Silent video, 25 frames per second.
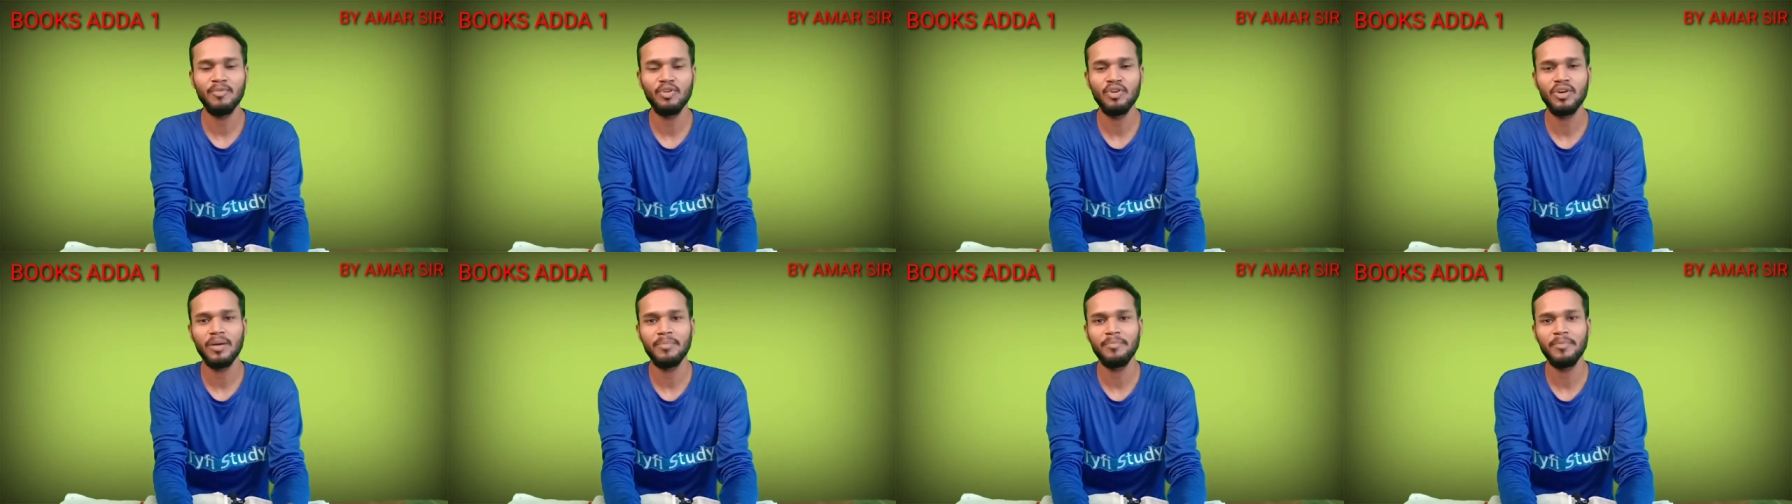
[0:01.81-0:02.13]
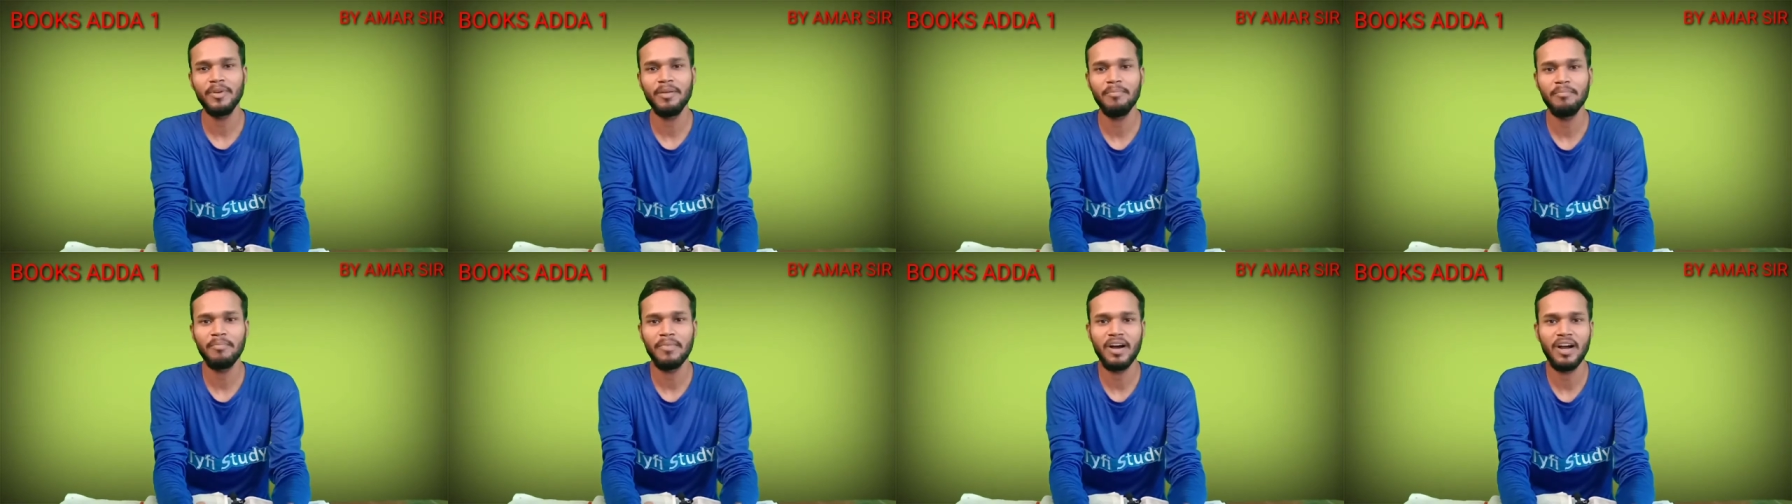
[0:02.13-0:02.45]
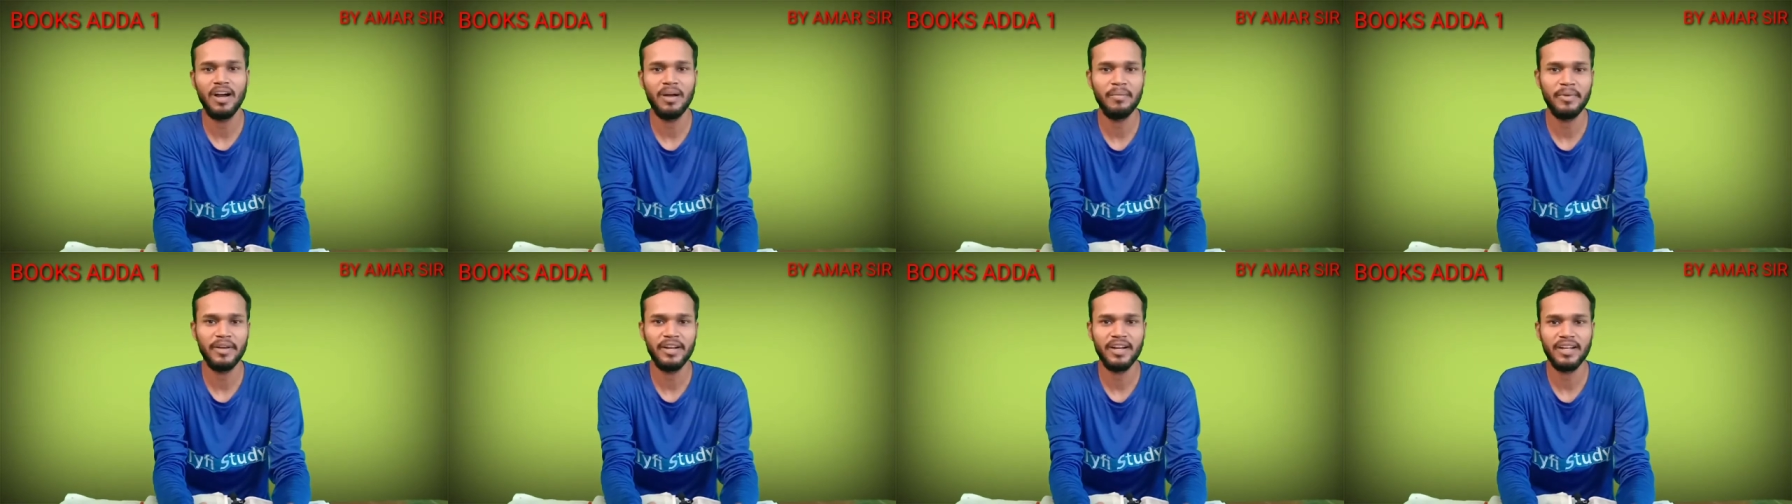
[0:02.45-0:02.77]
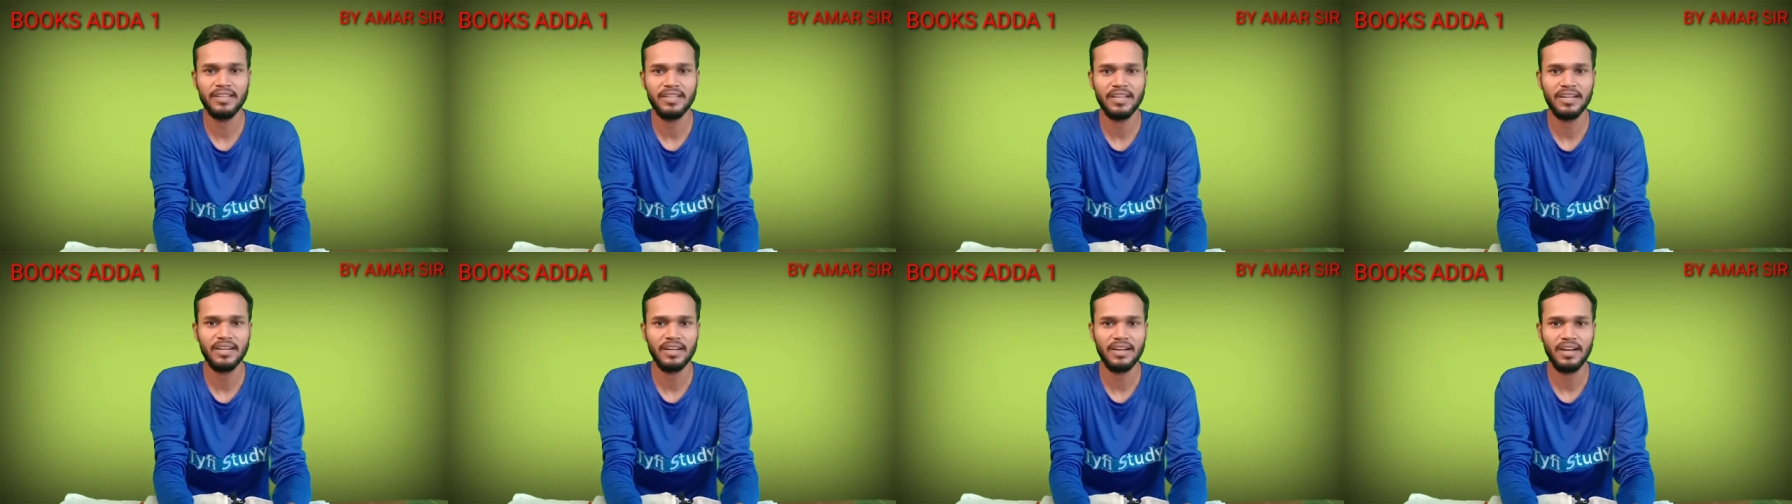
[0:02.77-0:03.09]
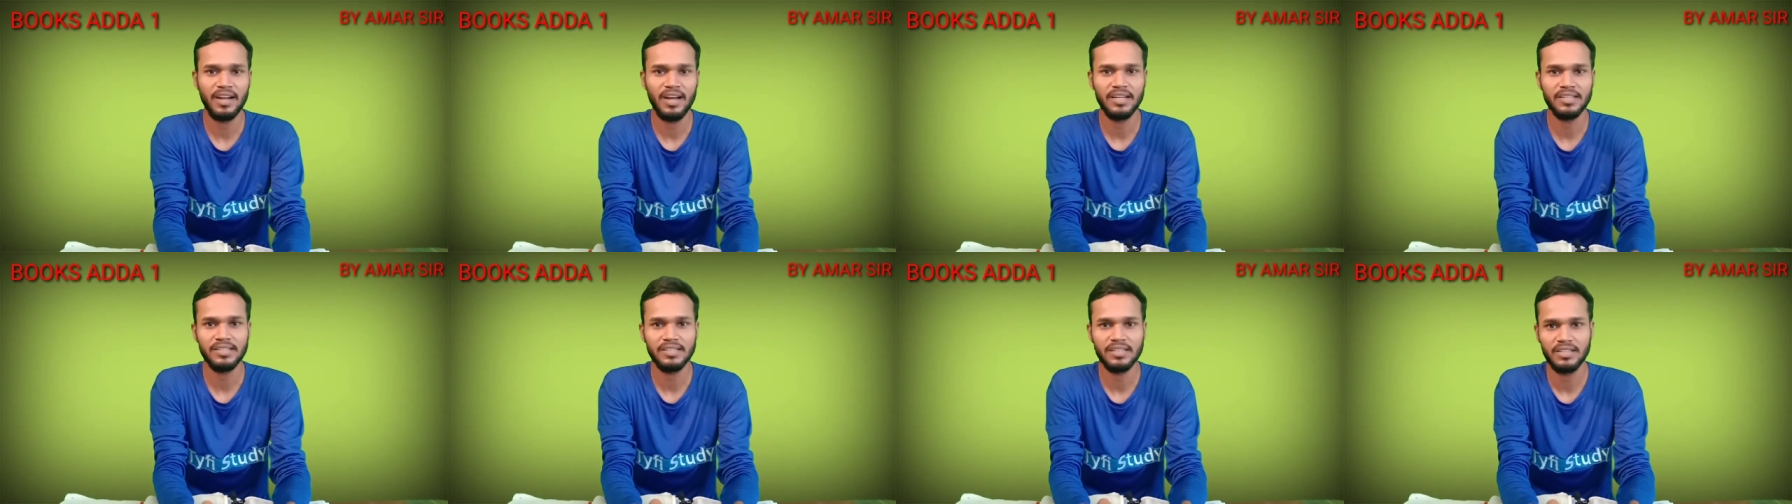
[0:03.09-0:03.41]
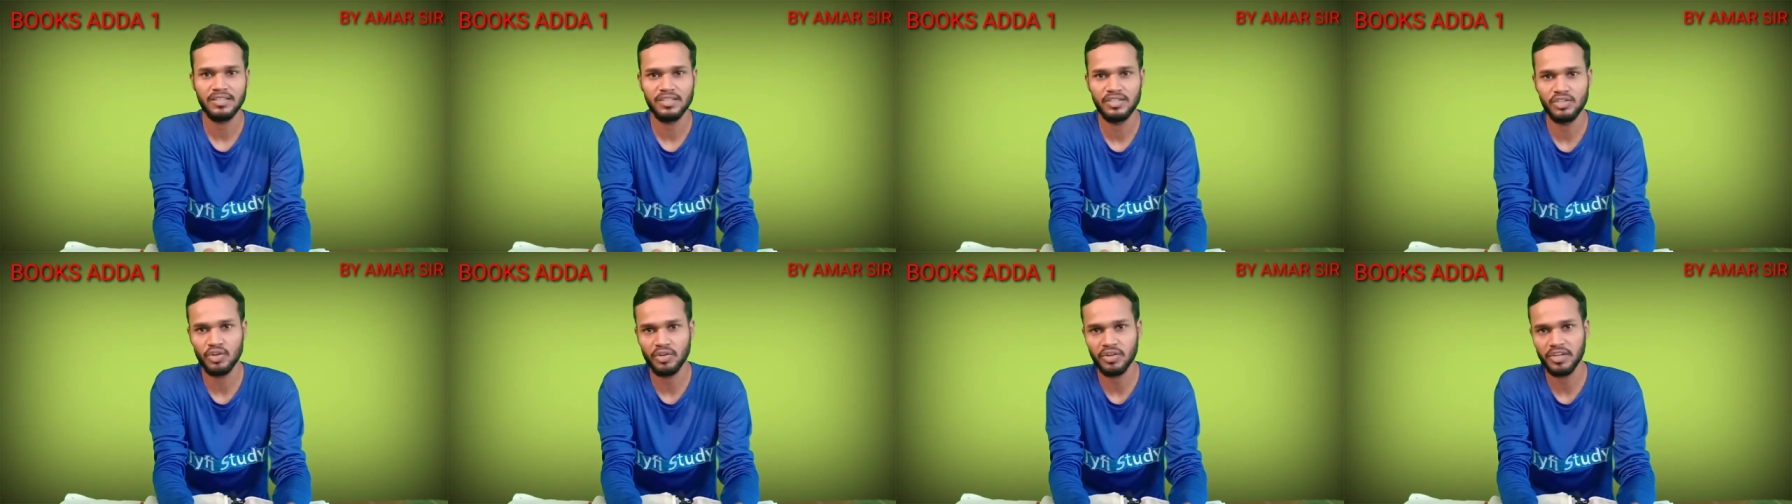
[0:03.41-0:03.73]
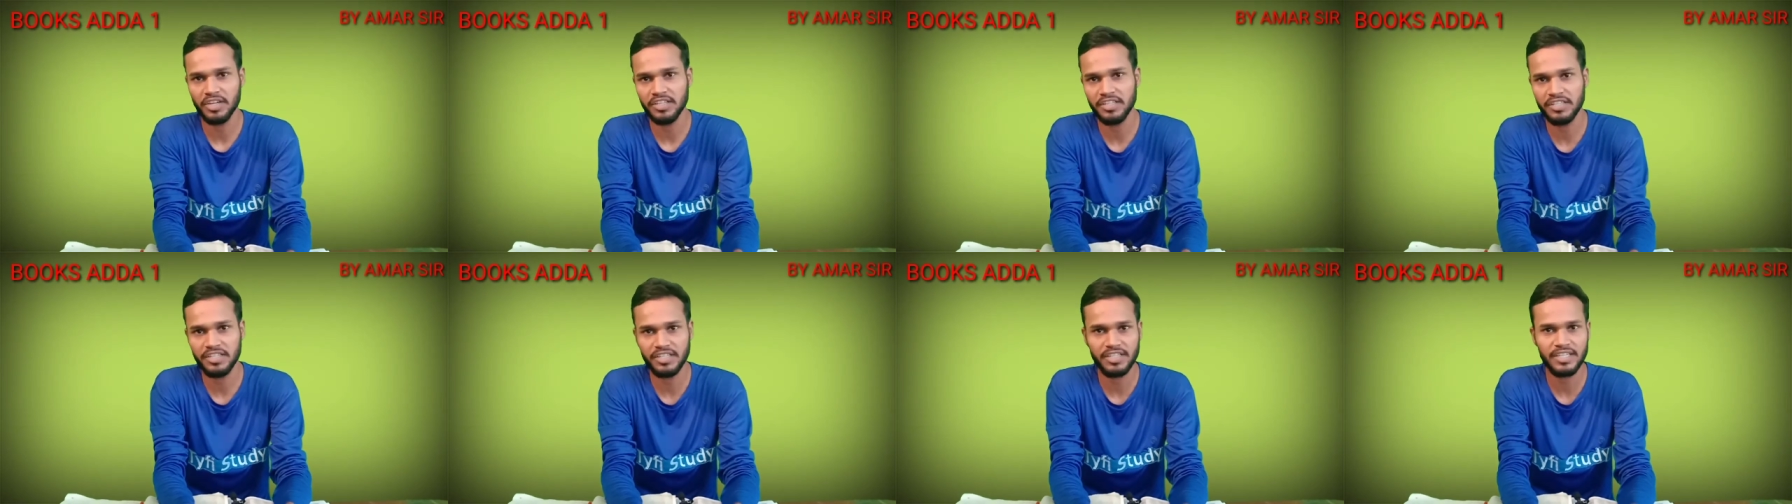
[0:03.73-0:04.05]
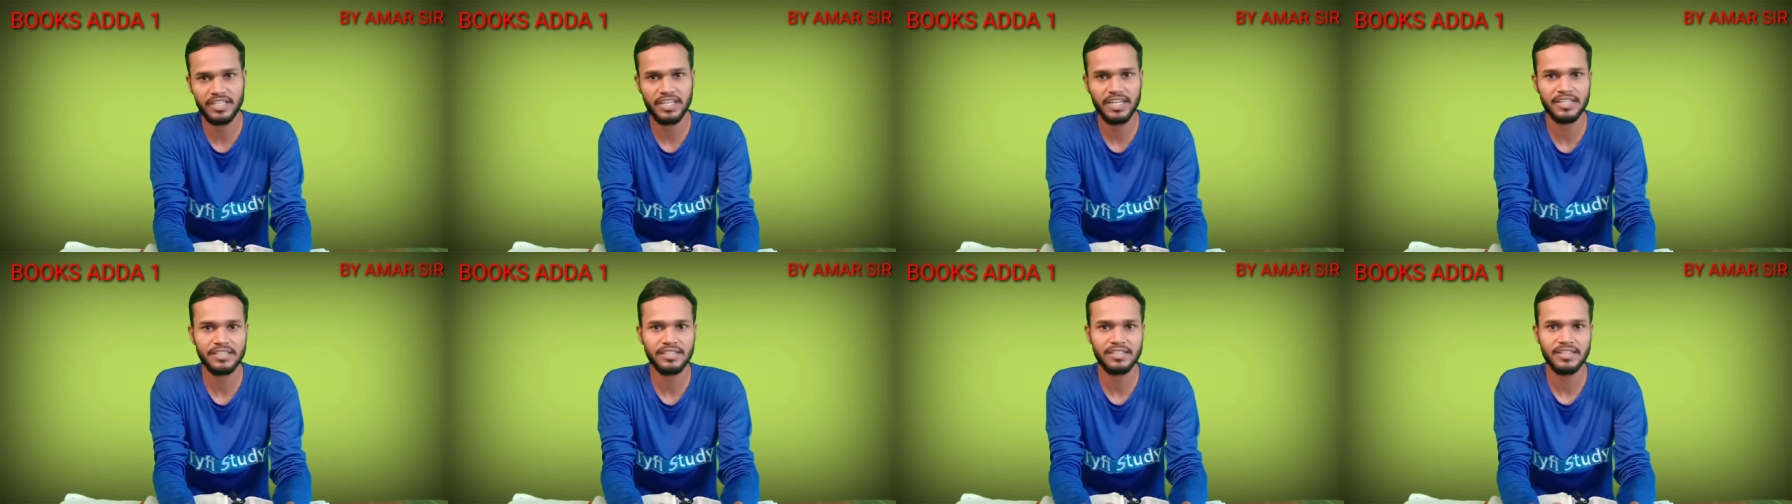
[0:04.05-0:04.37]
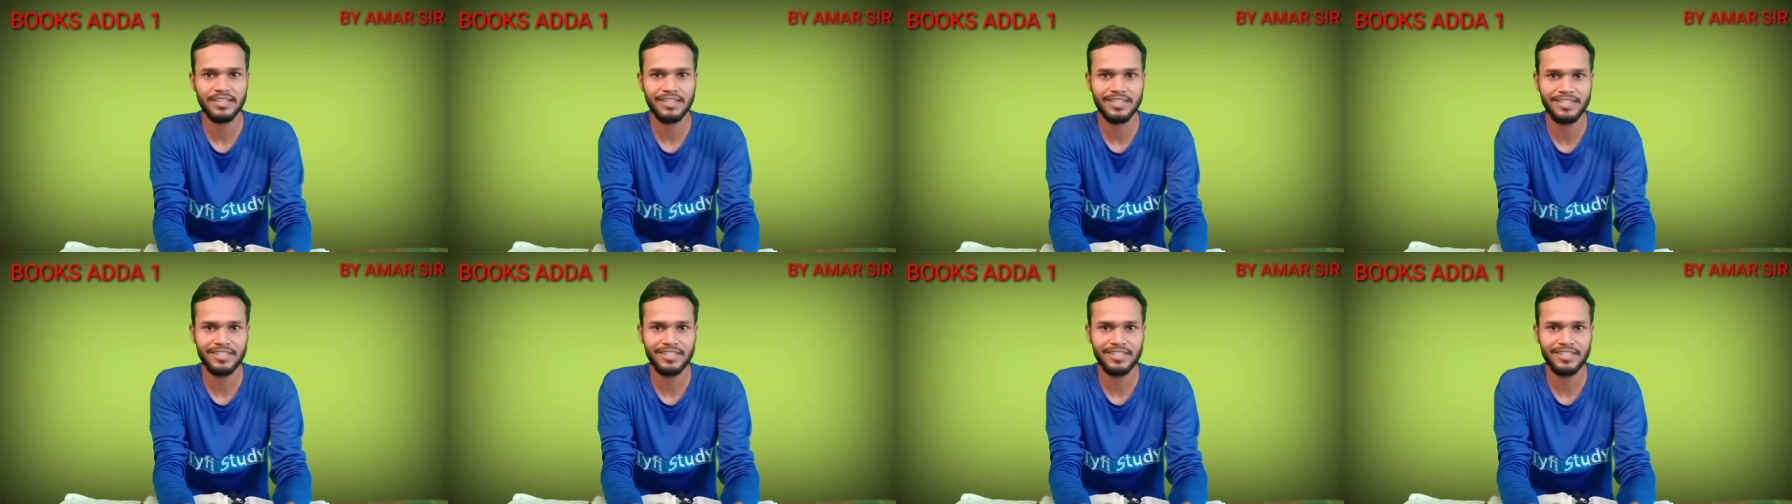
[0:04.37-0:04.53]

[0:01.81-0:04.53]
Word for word: लोग अपने महा मैराथन क्लास जो कि जी एस